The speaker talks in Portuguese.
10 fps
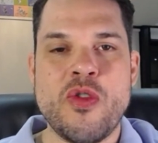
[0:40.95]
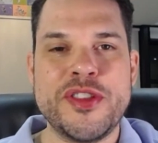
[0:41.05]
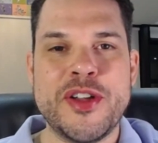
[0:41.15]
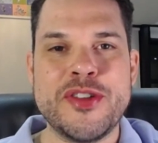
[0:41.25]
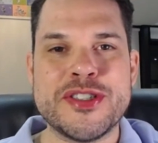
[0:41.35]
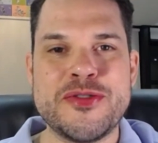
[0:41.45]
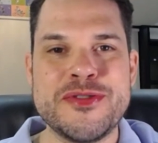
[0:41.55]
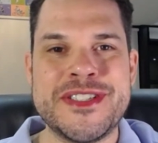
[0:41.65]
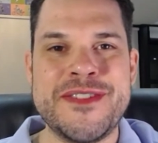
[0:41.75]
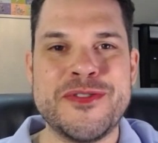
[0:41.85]
Conteúdo
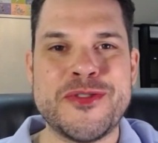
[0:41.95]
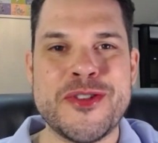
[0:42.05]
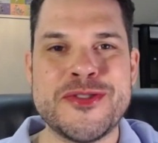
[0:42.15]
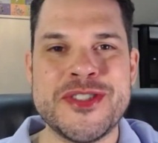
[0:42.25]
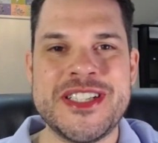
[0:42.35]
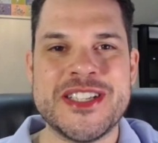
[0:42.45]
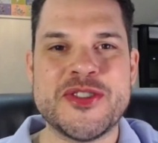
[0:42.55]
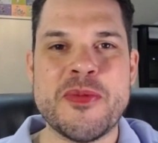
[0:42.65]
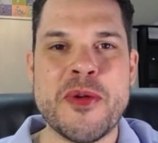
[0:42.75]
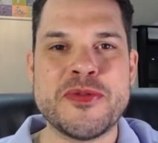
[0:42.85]
exclusivo todos os
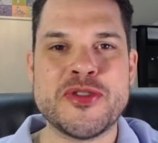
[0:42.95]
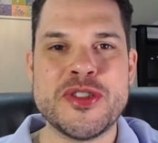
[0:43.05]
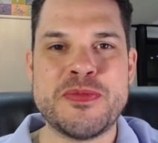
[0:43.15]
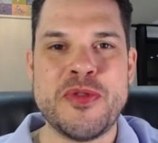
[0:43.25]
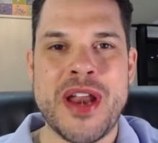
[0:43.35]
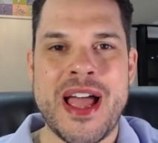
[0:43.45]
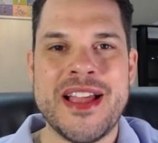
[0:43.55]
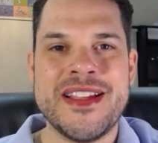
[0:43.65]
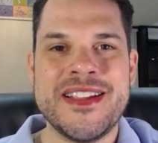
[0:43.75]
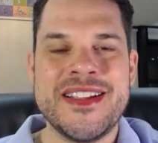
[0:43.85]
dias sobre opções por
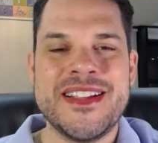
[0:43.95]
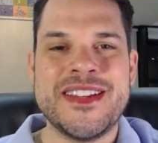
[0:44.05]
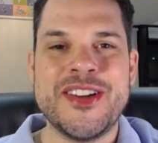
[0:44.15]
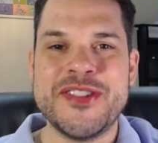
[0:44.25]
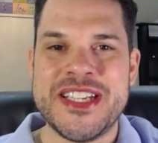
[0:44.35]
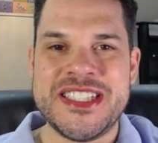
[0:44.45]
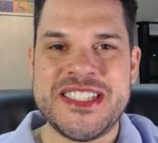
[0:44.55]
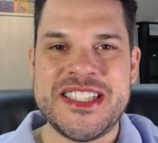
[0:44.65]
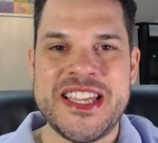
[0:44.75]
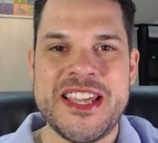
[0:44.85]
lá. Então não
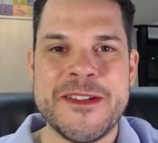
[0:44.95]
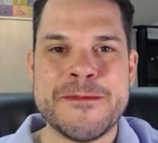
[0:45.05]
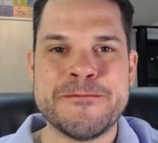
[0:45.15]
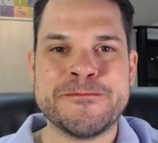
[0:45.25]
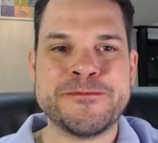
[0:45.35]
deixe de seguir.